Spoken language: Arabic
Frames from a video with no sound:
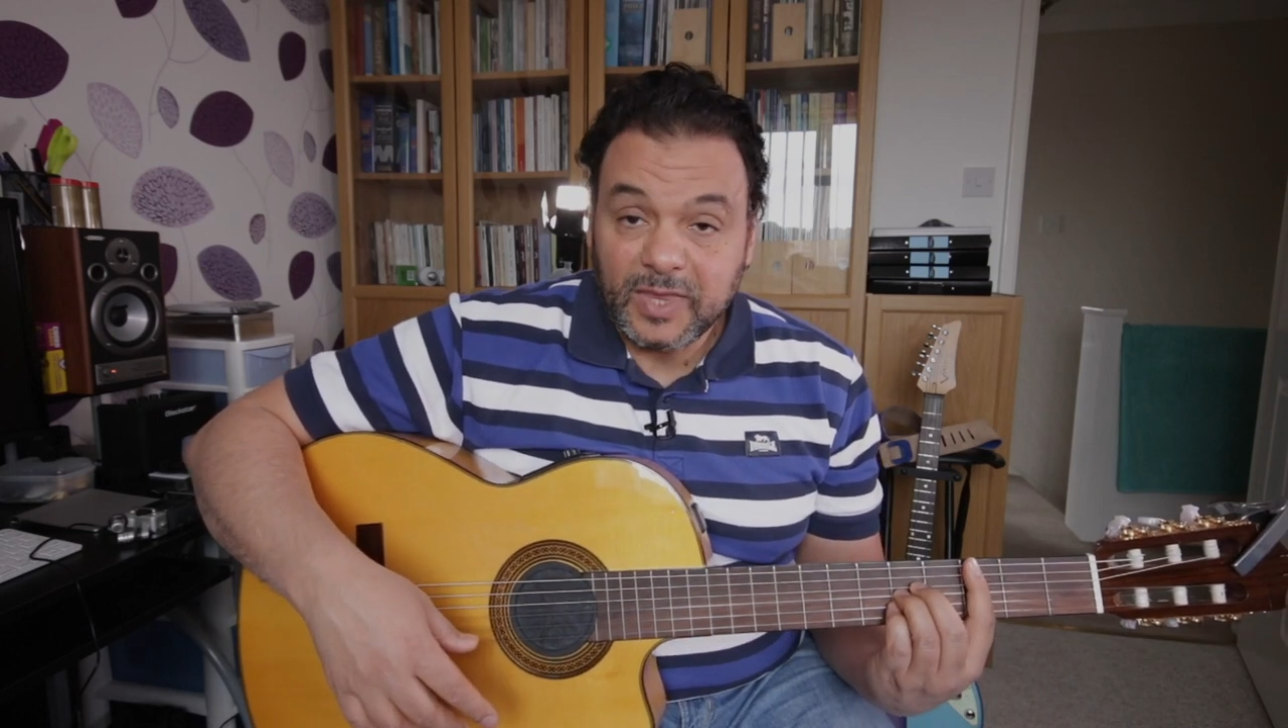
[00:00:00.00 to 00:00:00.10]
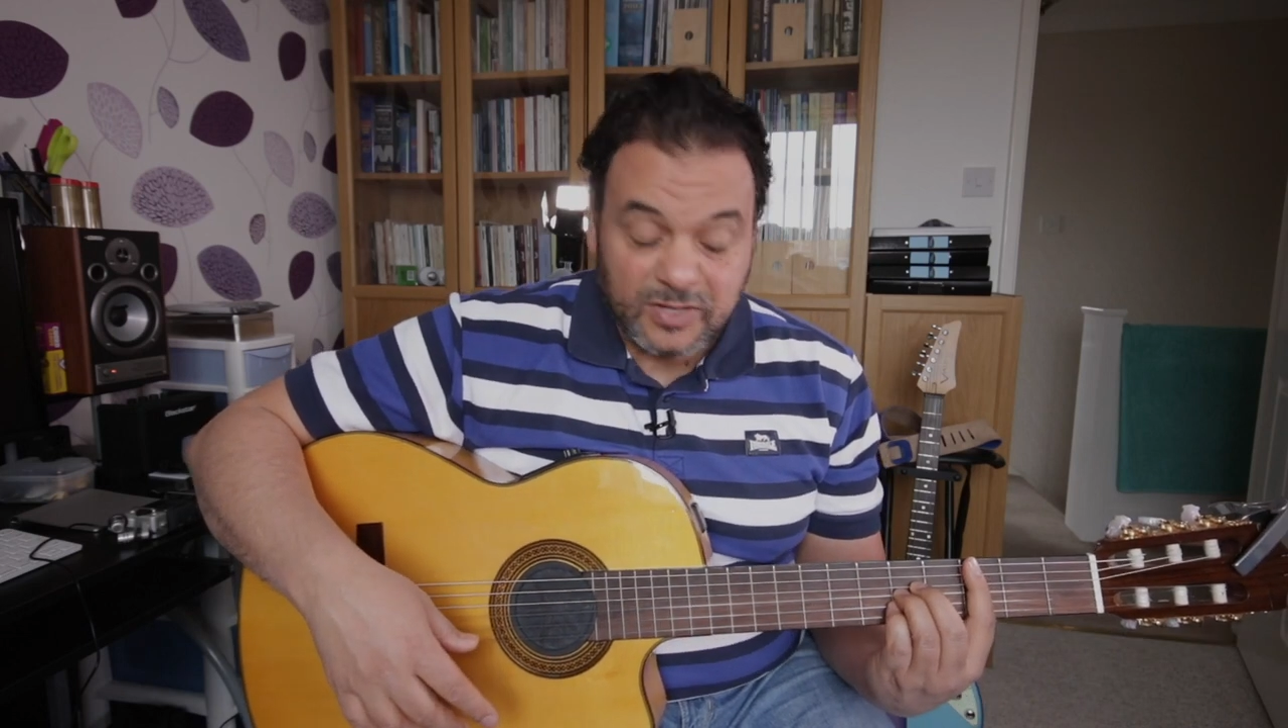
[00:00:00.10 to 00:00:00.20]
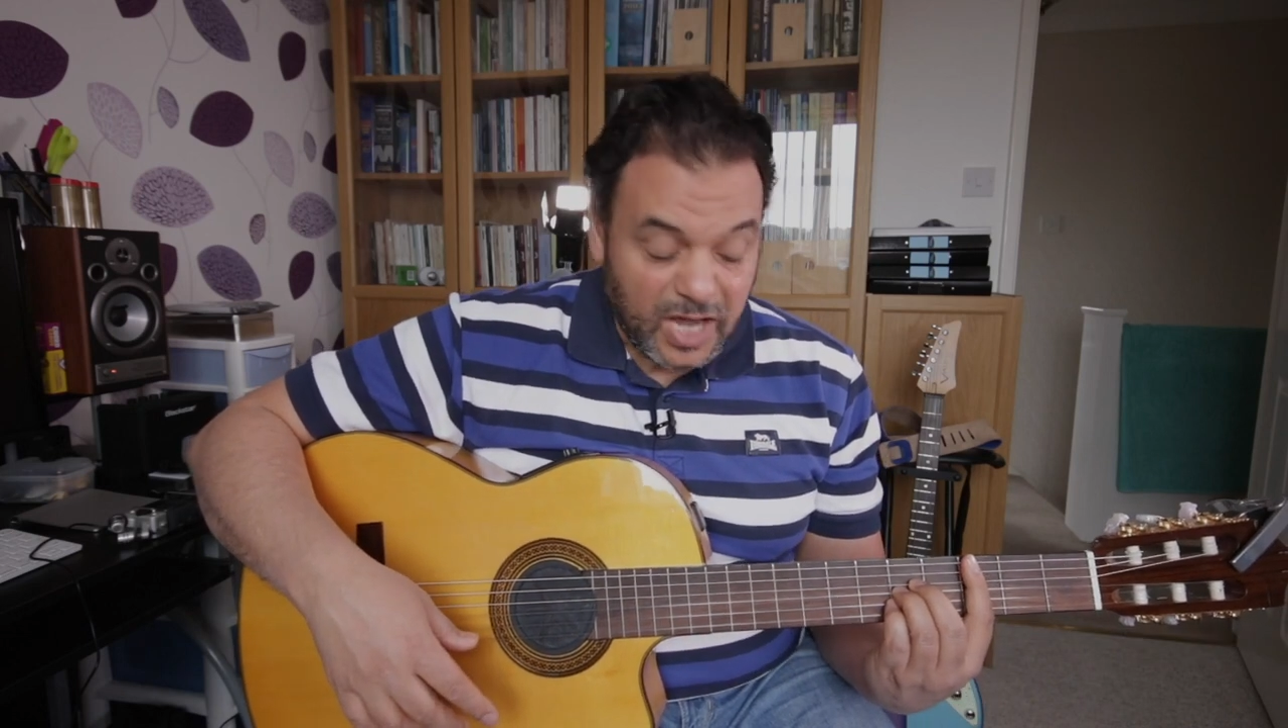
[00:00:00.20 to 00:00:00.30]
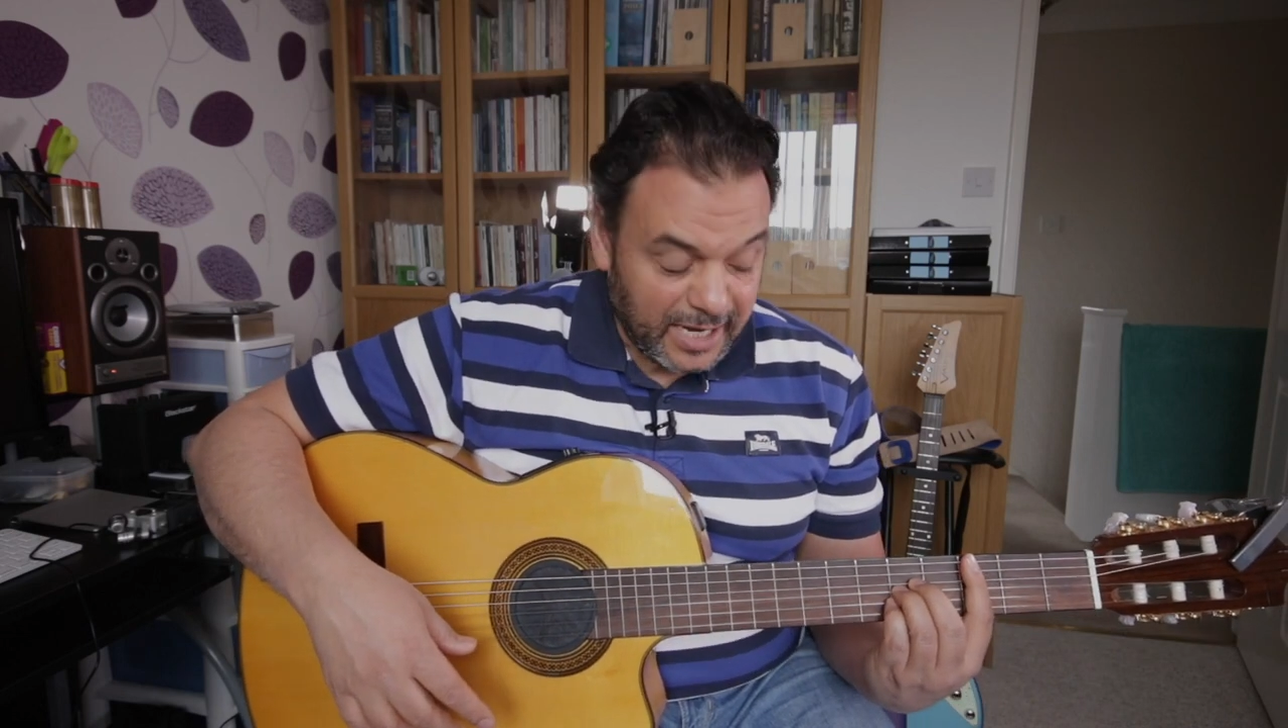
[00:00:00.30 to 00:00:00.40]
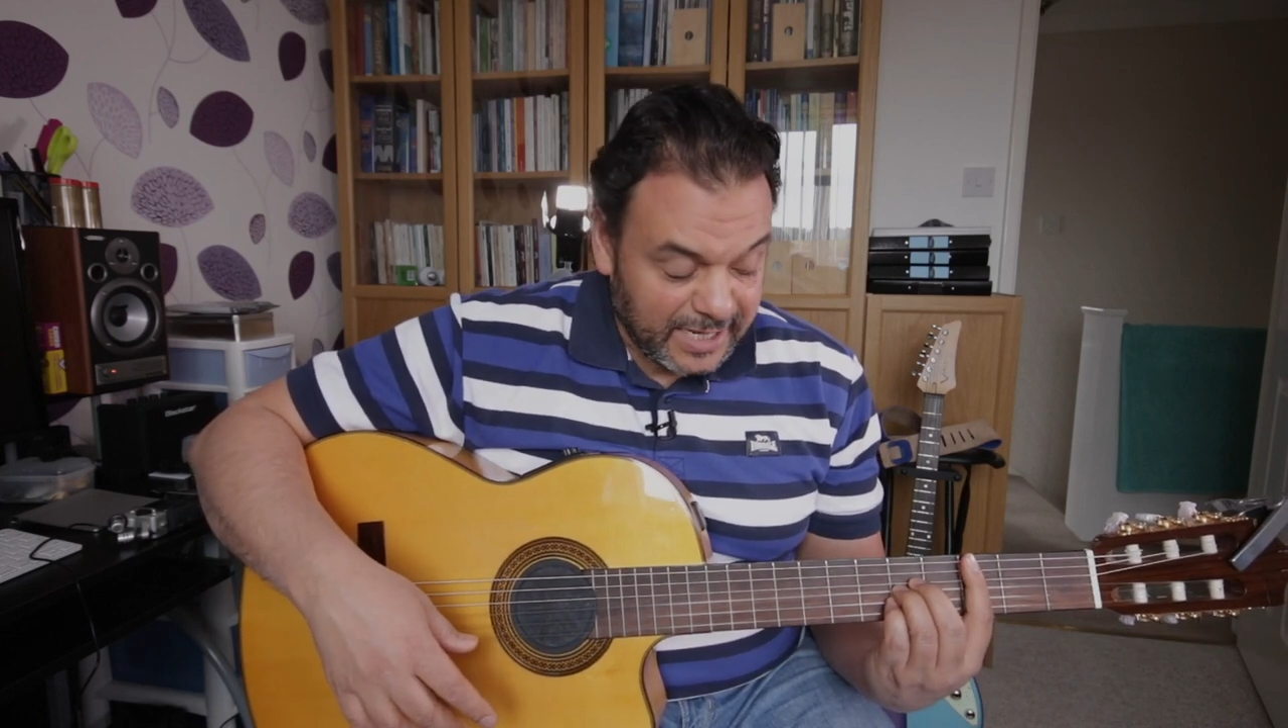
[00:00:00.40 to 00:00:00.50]

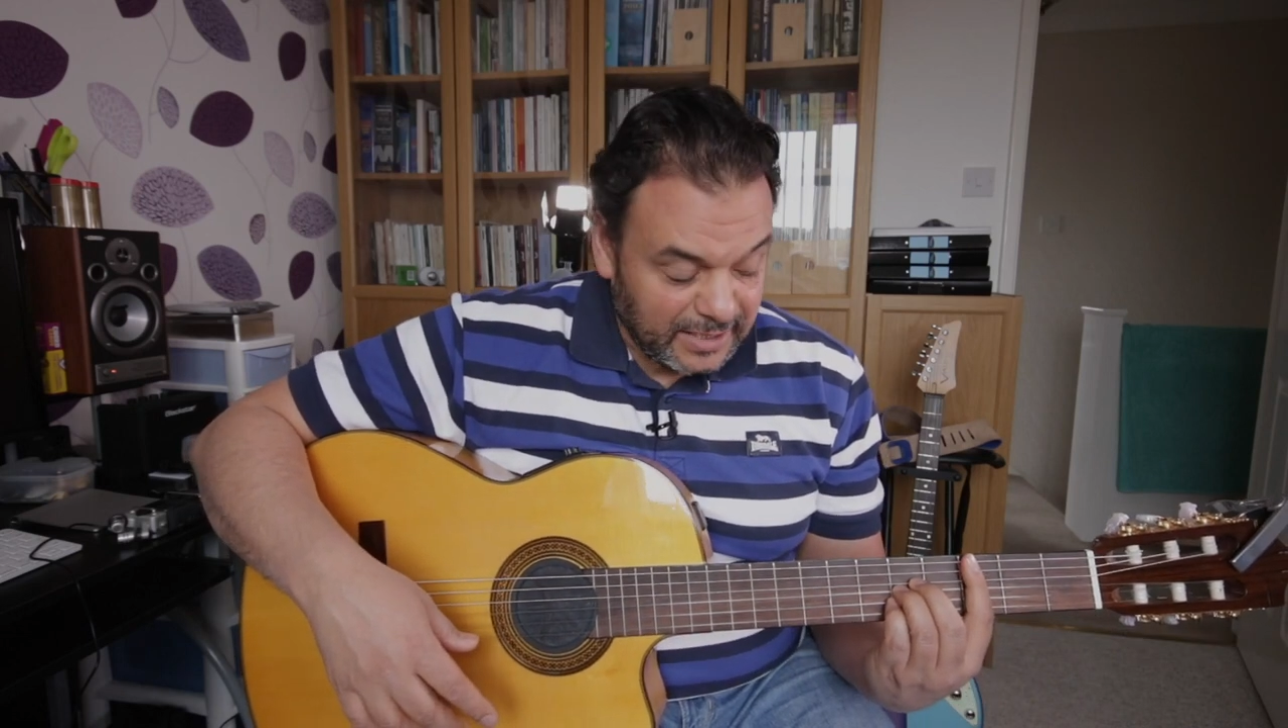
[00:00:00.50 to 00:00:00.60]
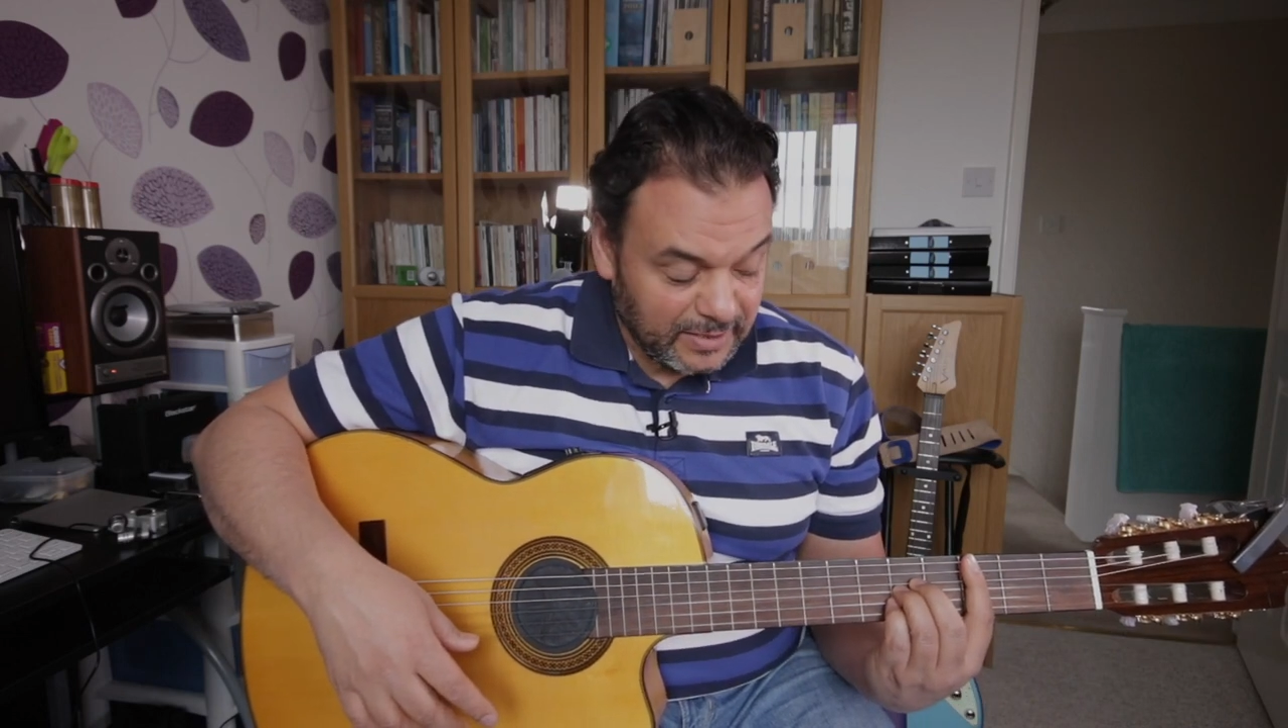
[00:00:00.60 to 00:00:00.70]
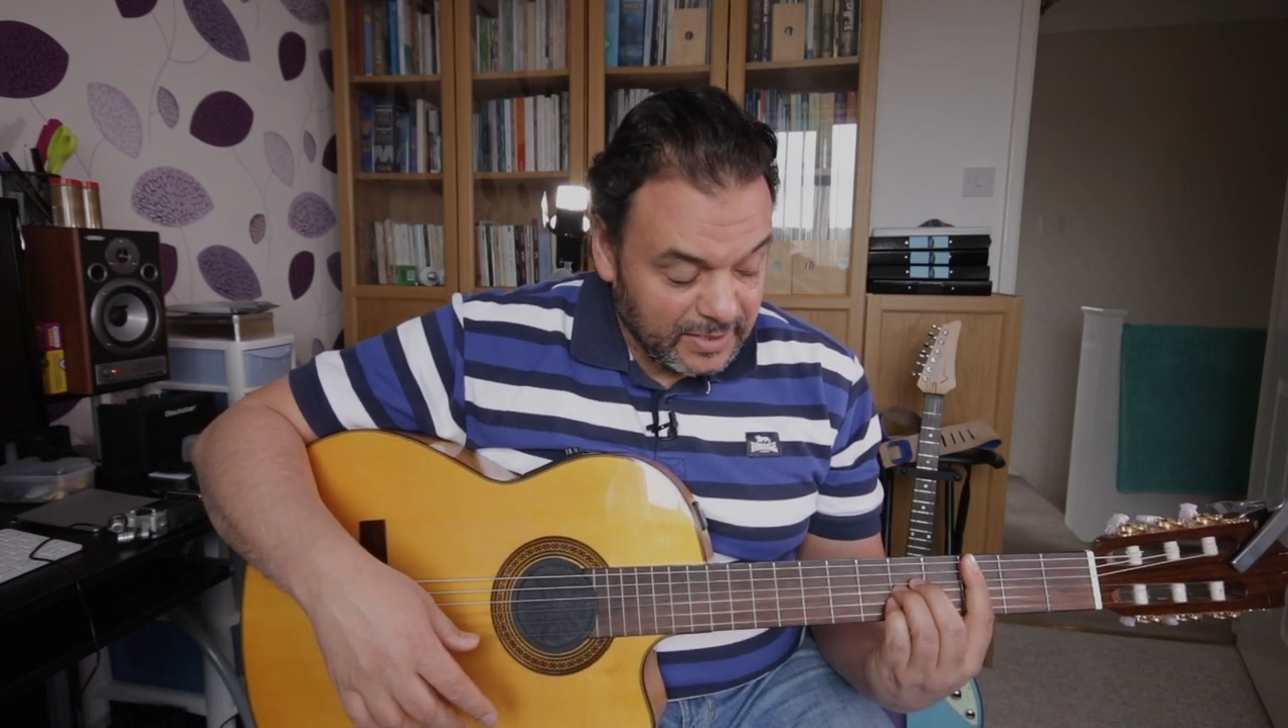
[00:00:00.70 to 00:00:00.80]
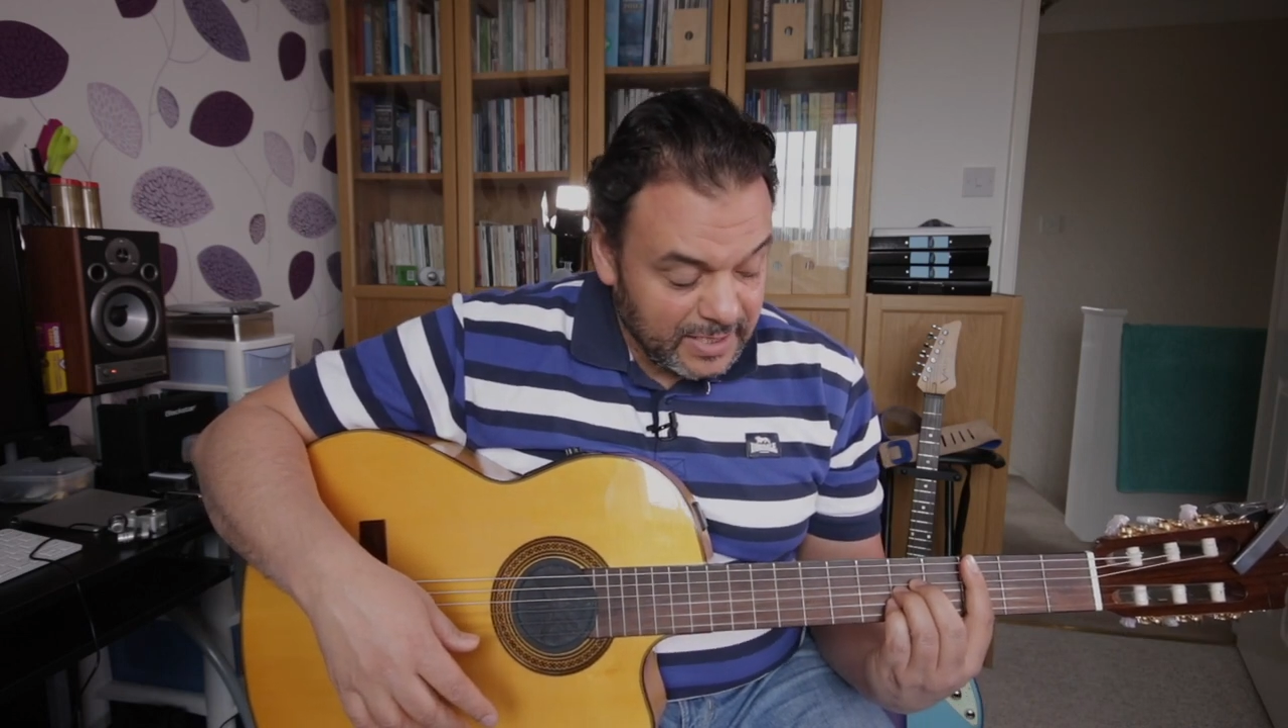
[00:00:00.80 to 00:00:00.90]
صح كده